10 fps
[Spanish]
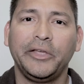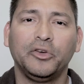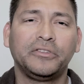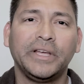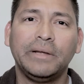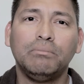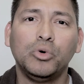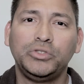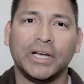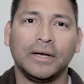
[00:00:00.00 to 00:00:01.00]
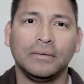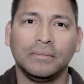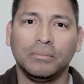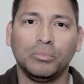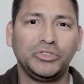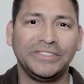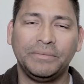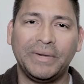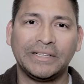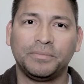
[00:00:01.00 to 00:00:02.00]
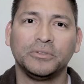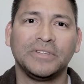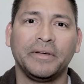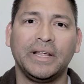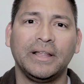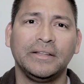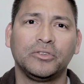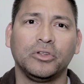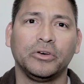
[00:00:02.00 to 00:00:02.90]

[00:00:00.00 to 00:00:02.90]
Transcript: Y ellos tienen mucha, muchísima responsabilidad en